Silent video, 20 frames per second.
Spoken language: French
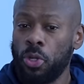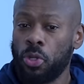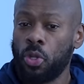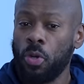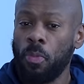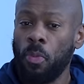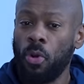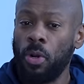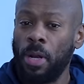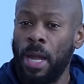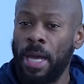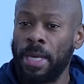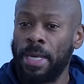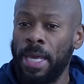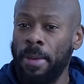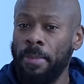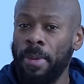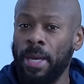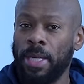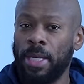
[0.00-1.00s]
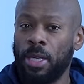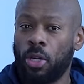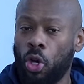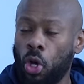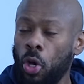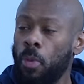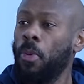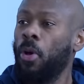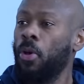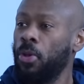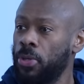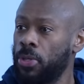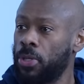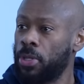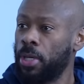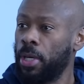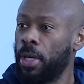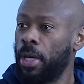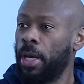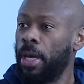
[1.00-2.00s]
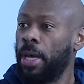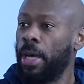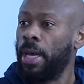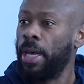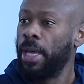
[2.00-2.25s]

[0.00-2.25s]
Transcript: justement, un gamin qui commence, mhm